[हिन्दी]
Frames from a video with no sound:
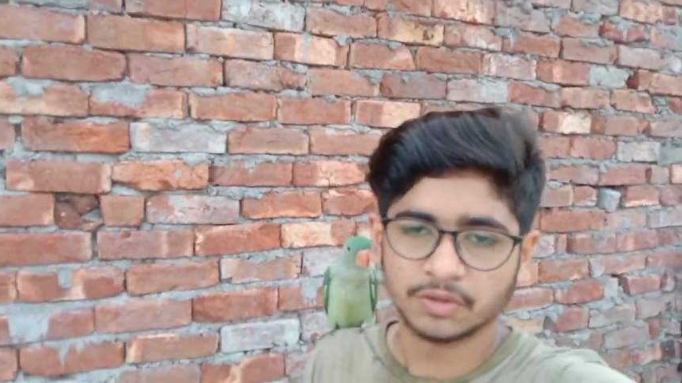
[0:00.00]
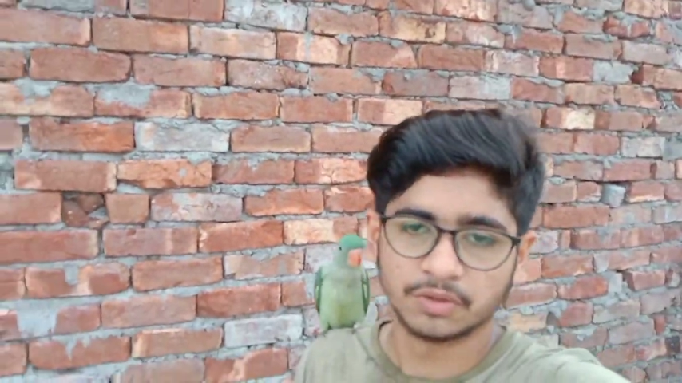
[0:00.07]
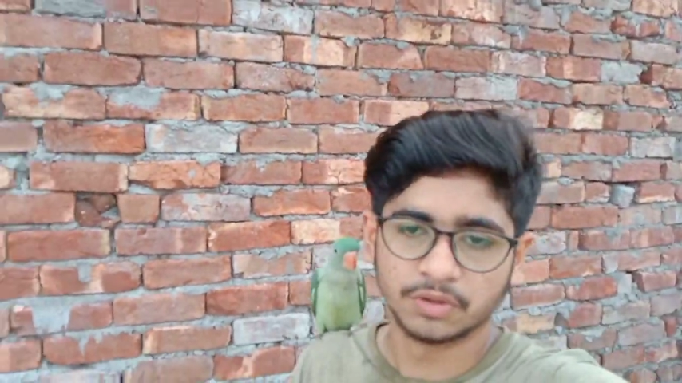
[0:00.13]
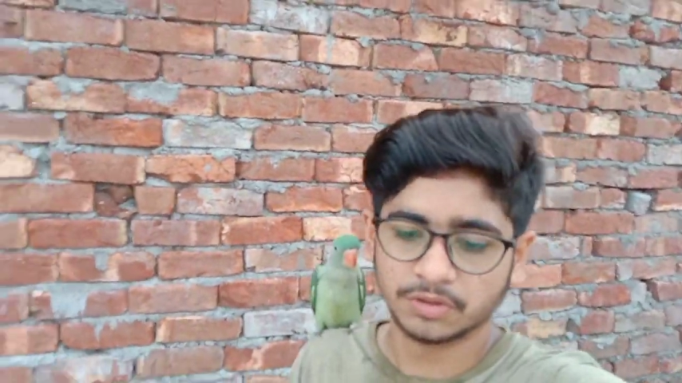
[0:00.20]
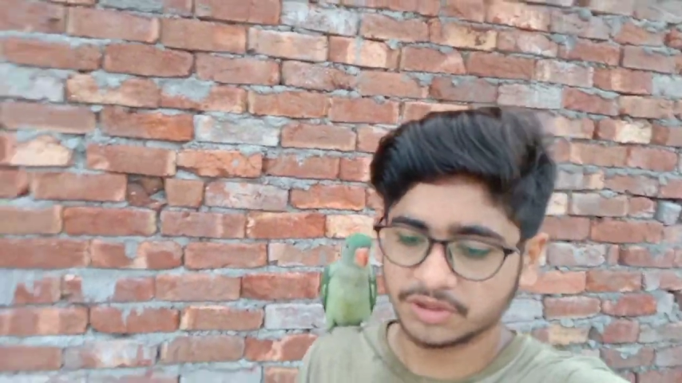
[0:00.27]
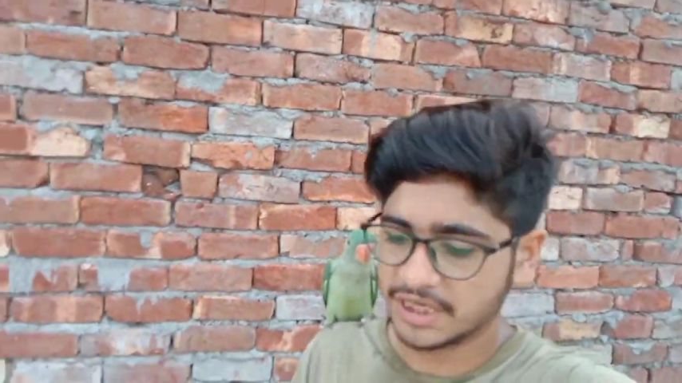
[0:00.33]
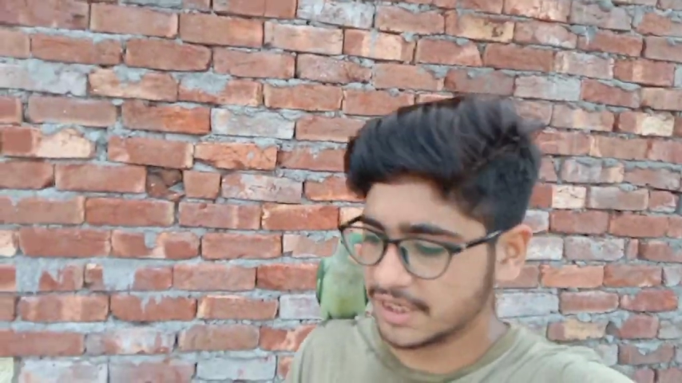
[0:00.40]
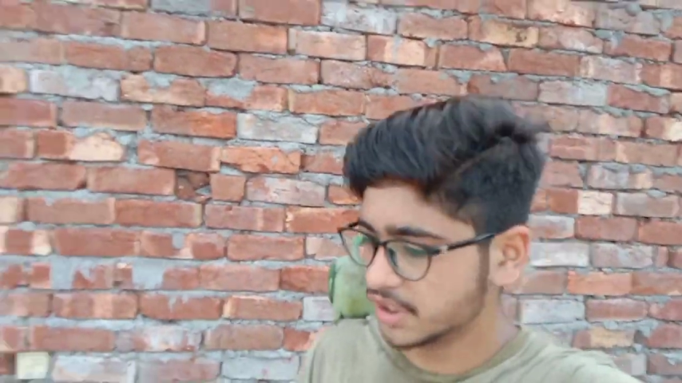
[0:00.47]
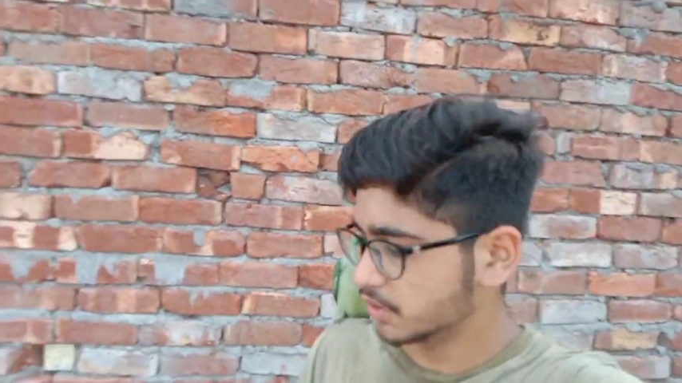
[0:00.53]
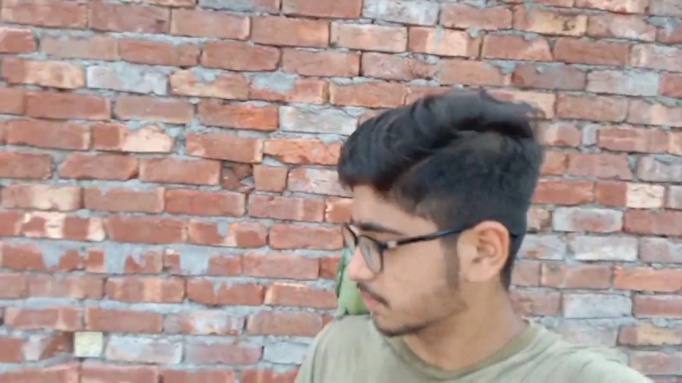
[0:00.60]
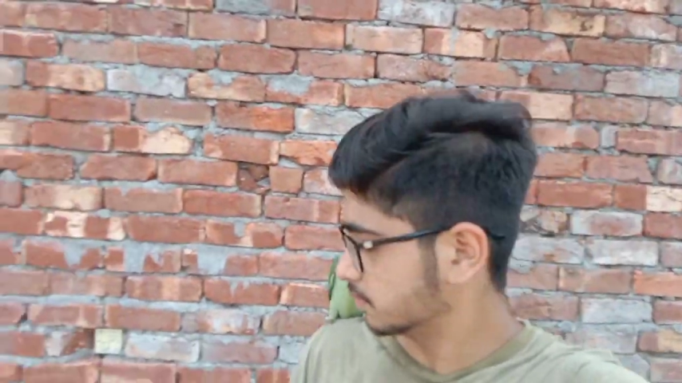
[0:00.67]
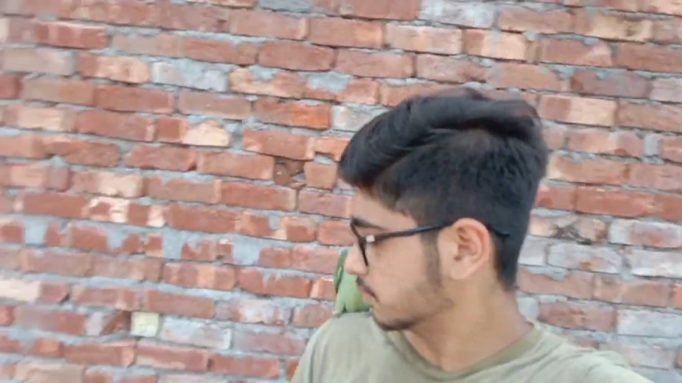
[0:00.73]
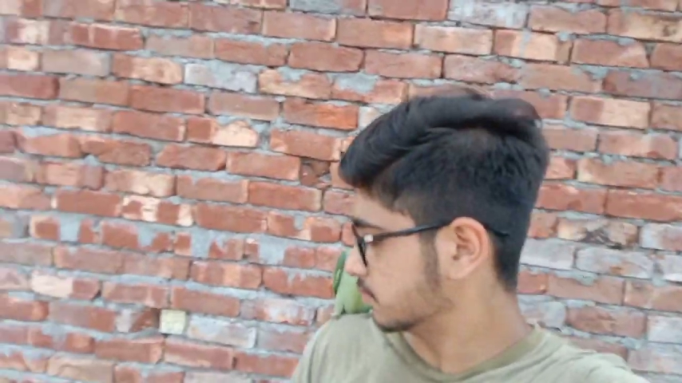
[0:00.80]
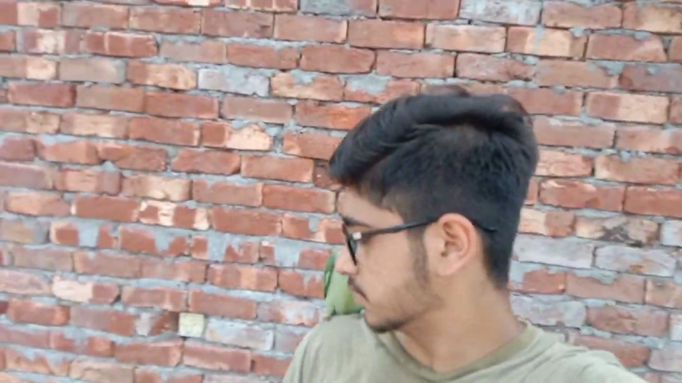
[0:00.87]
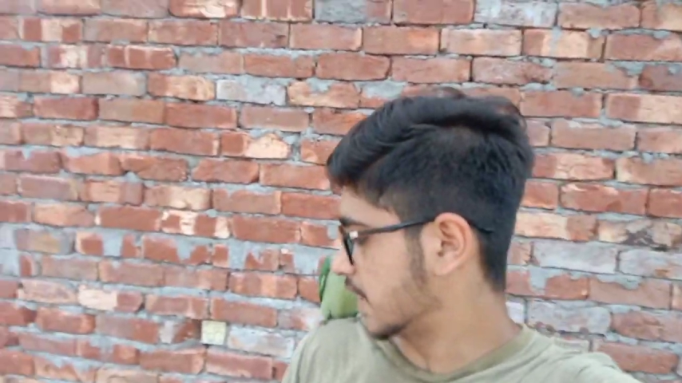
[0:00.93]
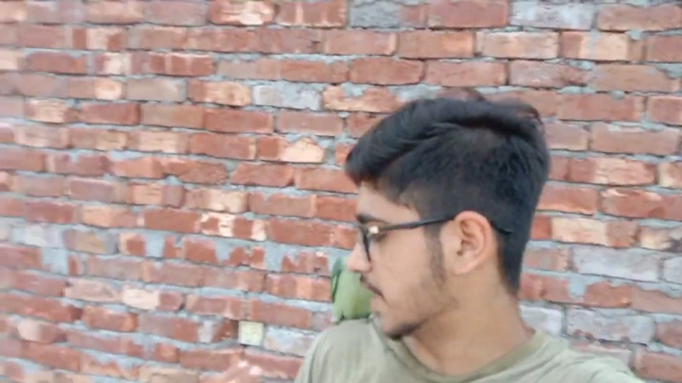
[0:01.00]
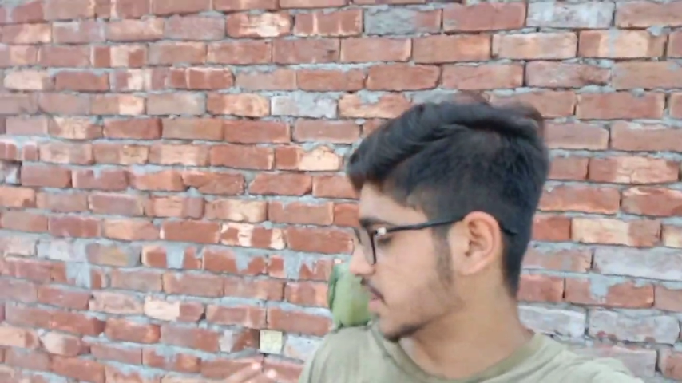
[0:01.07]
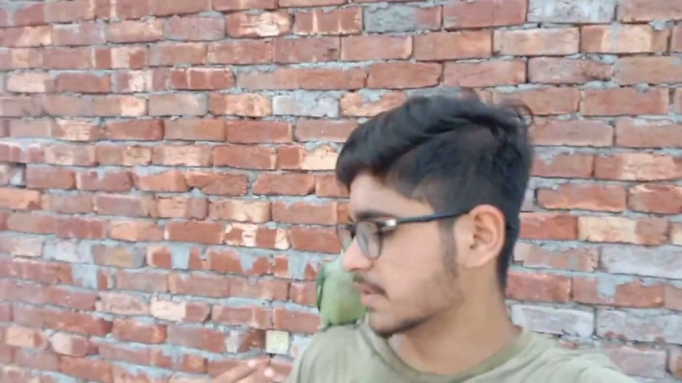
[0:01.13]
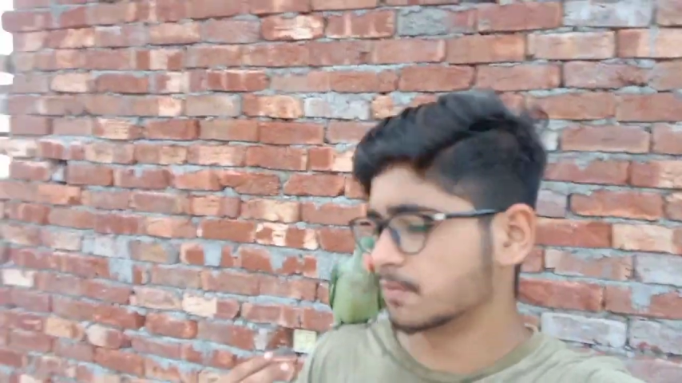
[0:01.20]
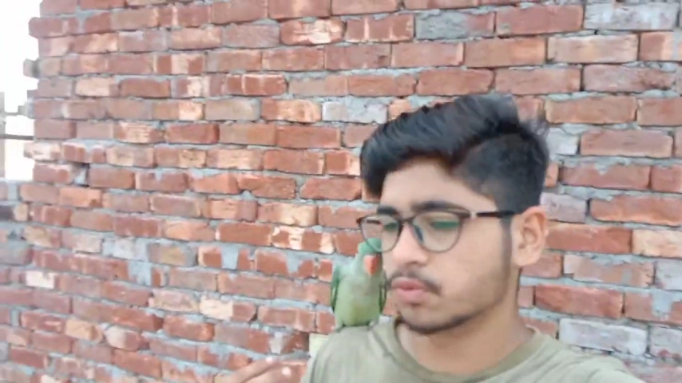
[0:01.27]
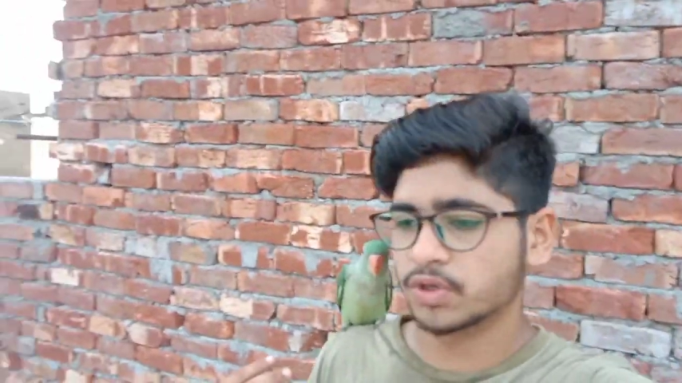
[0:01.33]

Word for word: तो जैडी जैडी से